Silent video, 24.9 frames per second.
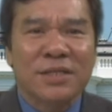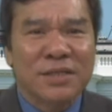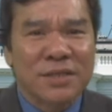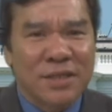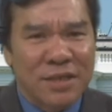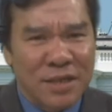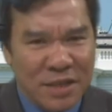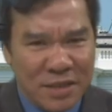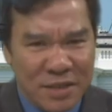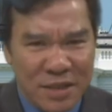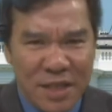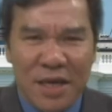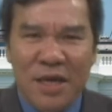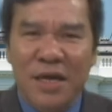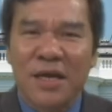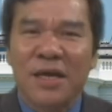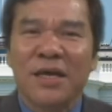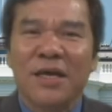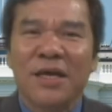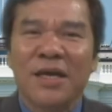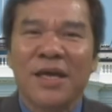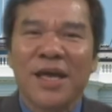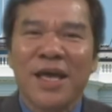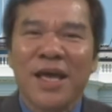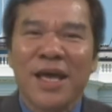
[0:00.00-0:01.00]
thực tế,
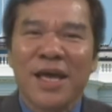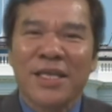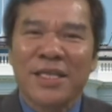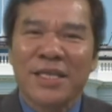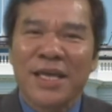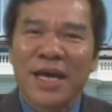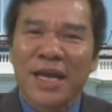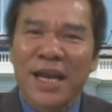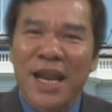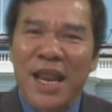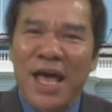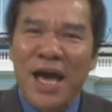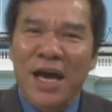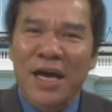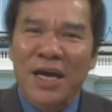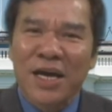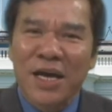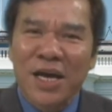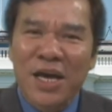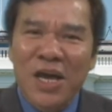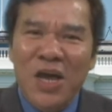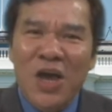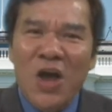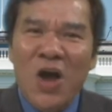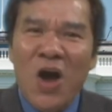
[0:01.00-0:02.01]
nhất là
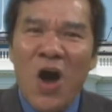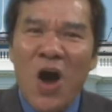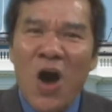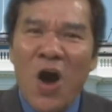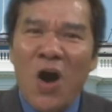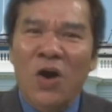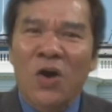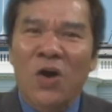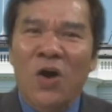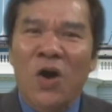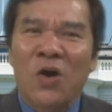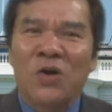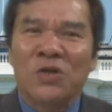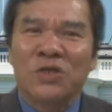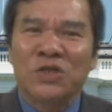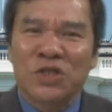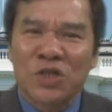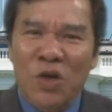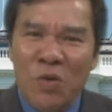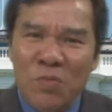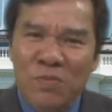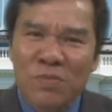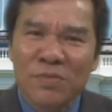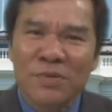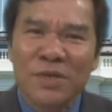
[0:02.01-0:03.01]
khi họ còn
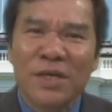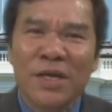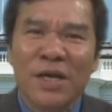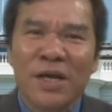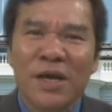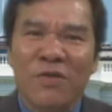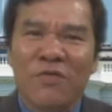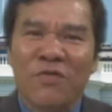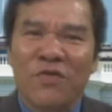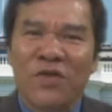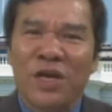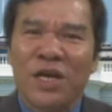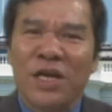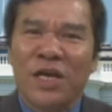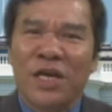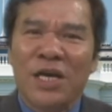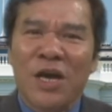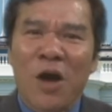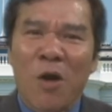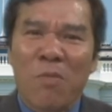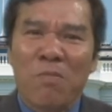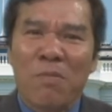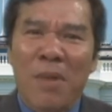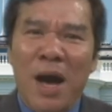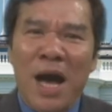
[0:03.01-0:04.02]
sống, vì khi
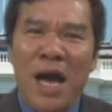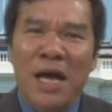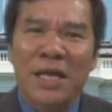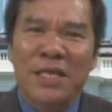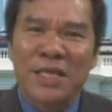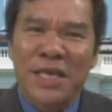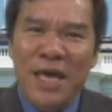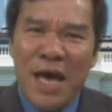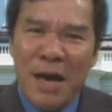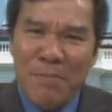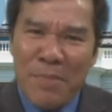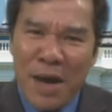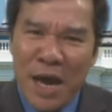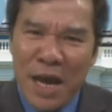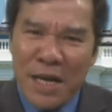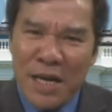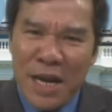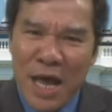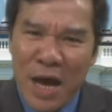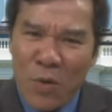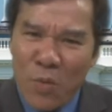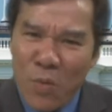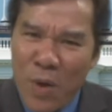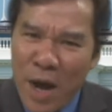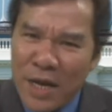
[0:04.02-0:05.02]
ông bà cha mẹ
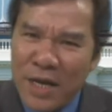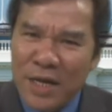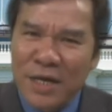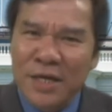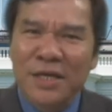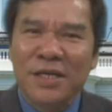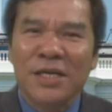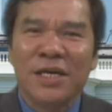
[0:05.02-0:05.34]
đã qua đời